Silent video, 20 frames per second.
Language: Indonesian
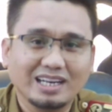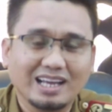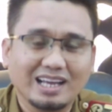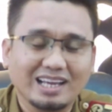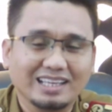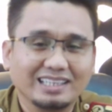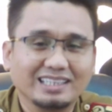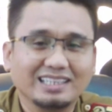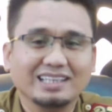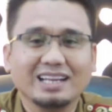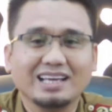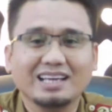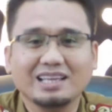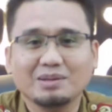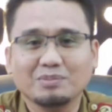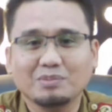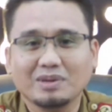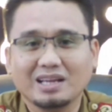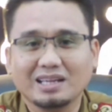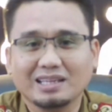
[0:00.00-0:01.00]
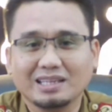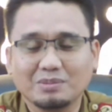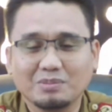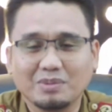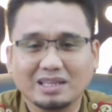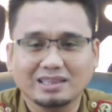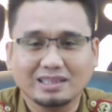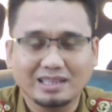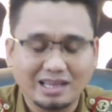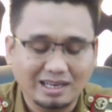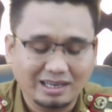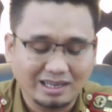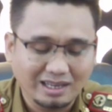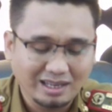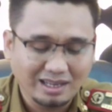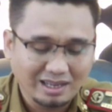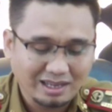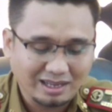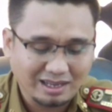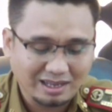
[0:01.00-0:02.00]
nah, inilah yang
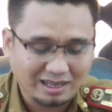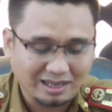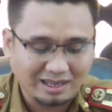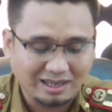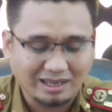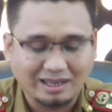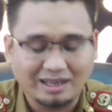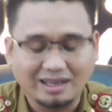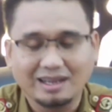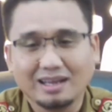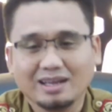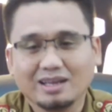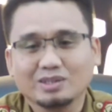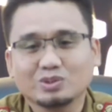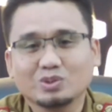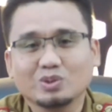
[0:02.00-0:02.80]
mengakibatkan uh,